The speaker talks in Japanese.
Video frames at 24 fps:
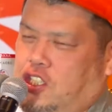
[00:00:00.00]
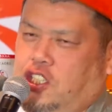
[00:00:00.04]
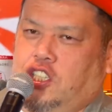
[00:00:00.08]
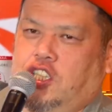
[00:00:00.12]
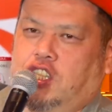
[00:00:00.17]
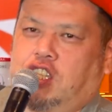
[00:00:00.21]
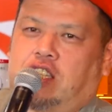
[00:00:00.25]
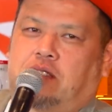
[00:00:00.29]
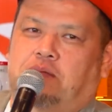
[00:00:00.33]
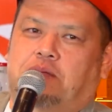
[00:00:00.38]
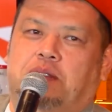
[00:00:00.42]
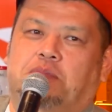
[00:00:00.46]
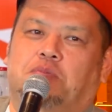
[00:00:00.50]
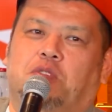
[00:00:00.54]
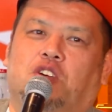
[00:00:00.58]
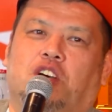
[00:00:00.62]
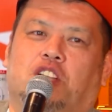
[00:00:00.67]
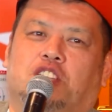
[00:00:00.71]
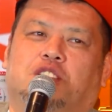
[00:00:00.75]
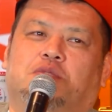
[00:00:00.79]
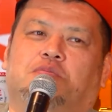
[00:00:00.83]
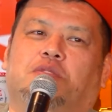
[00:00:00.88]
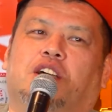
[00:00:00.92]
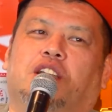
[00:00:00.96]
えしじみ
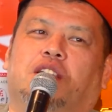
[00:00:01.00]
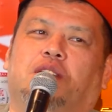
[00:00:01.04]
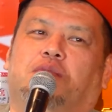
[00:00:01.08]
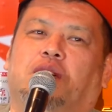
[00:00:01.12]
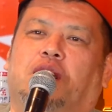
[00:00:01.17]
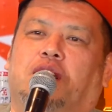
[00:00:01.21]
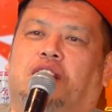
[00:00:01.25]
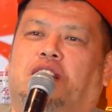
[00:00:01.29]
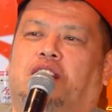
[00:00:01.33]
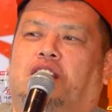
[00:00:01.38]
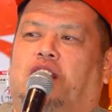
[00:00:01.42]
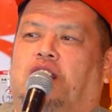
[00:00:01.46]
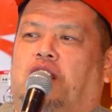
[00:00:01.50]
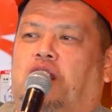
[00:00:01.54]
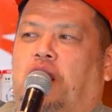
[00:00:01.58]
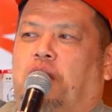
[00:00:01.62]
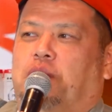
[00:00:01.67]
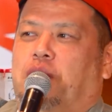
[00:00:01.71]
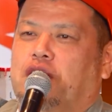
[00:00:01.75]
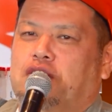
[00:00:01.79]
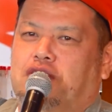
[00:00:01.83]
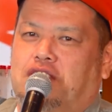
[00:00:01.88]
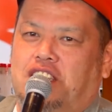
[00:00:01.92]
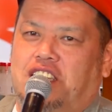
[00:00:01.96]
も集まれば
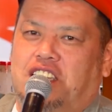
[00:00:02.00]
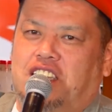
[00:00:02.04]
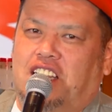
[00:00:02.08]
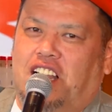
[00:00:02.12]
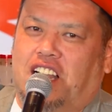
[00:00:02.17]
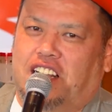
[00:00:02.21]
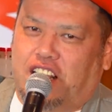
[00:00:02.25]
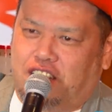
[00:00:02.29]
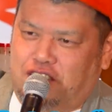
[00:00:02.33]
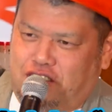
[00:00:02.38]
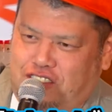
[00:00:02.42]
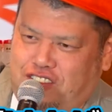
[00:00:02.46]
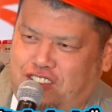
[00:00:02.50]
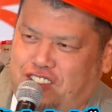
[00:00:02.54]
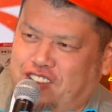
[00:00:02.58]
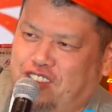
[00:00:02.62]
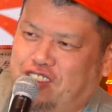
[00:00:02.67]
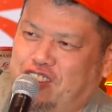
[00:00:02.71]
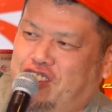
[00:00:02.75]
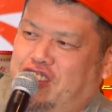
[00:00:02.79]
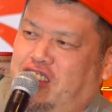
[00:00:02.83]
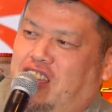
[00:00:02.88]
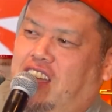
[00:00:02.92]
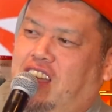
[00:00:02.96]
ハマグリになれるという
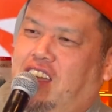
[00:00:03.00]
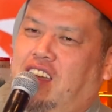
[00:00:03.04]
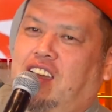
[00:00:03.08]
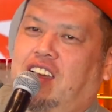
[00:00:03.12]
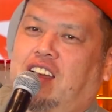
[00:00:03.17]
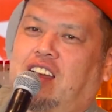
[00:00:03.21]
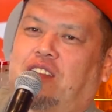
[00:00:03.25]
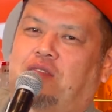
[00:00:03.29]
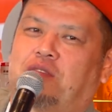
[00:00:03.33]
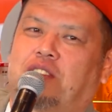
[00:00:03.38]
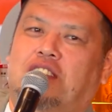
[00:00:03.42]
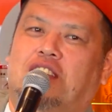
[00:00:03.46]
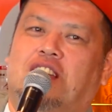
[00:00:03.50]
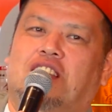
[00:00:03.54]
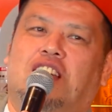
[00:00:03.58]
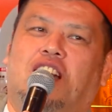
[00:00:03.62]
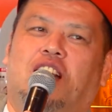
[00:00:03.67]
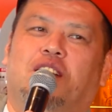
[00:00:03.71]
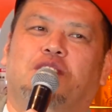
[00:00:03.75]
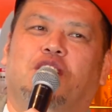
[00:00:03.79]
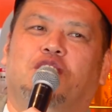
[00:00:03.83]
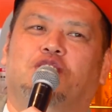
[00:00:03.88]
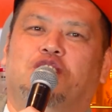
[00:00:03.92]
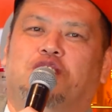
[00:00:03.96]
ことでみんなで
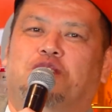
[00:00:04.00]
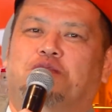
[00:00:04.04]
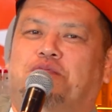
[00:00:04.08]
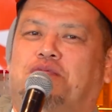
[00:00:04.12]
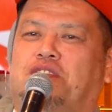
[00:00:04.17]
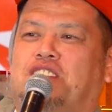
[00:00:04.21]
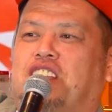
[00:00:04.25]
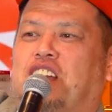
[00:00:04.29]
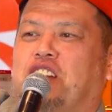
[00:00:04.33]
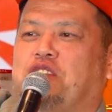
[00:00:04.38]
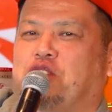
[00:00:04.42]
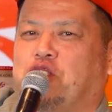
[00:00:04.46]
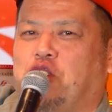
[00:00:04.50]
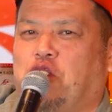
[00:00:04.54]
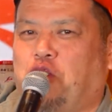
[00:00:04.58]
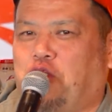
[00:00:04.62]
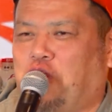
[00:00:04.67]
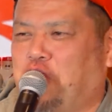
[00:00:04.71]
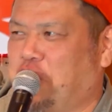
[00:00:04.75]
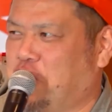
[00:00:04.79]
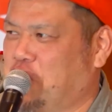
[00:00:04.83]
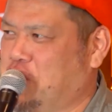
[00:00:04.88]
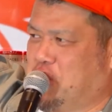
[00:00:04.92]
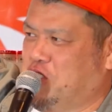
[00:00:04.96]
ハマグリになりま
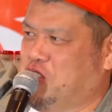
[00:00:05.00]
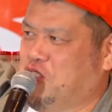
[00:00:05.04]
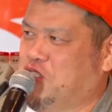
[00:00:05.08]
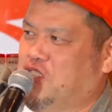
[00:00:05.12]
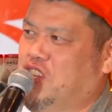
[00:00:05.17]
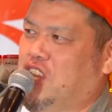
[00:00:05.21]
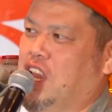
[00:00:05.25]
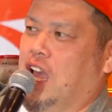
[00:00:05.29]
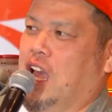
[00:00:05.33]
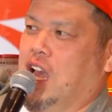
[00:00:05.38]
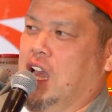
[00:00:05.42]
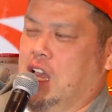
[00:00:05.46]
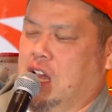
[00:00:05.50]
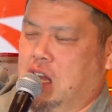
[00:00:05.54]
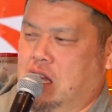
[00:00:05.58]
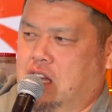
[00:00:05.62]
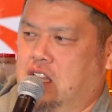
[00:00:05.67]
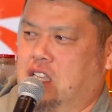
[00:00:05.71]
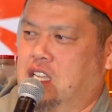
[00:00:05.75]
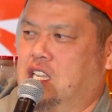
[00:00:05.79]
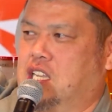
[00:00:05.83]
しょうということではい。